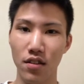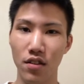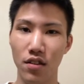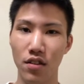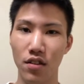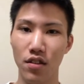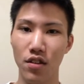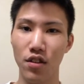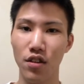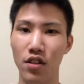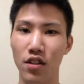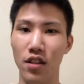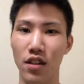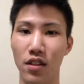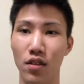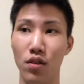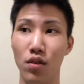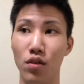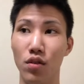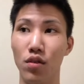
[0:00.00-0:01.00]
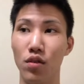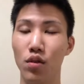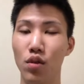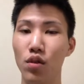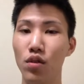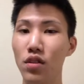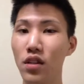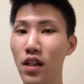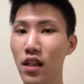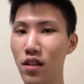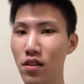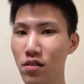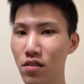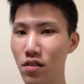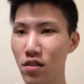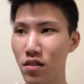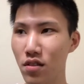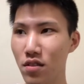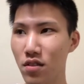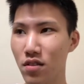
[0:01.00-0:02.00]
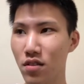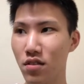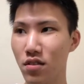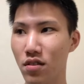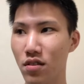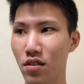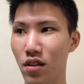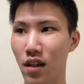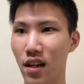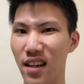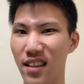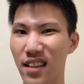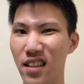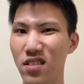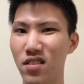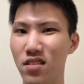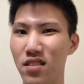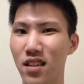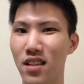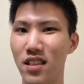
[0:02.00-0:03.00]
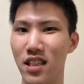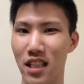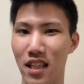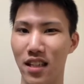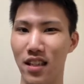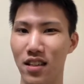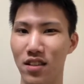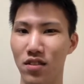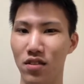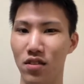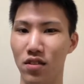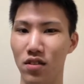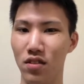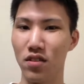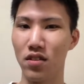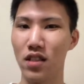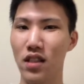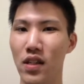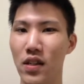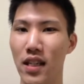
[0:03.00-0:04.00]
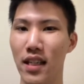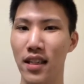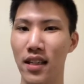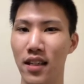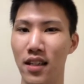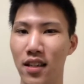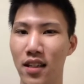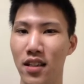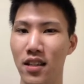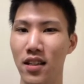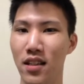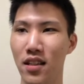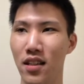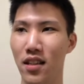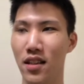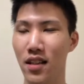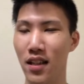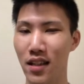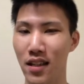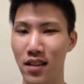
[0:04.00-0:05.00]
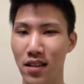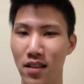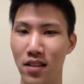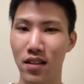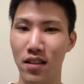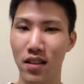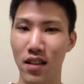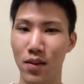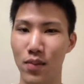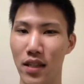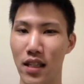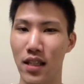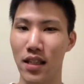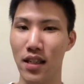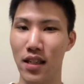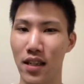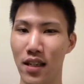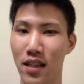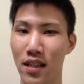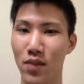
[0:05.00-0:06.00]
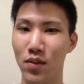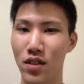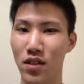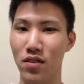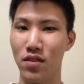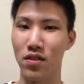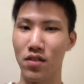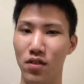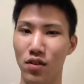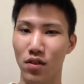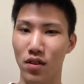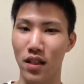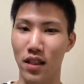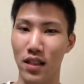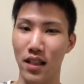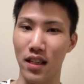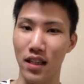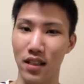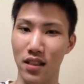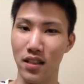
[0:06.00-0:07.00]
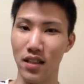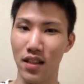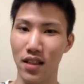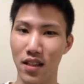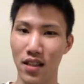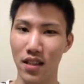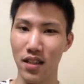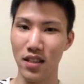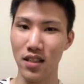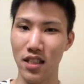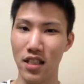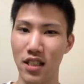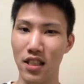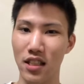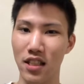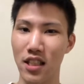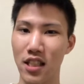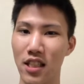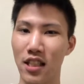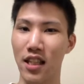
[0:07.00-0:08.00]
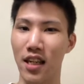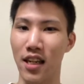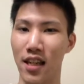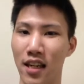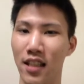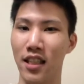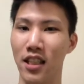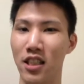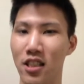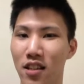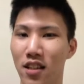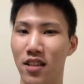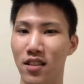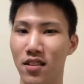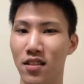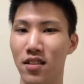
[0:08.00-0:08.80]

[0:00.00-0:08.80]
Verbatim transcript: フルでと通るけどそのアナウンスあるじゃんその次は何々何玉が上がりますとかなんかちんちんたら話してるやつ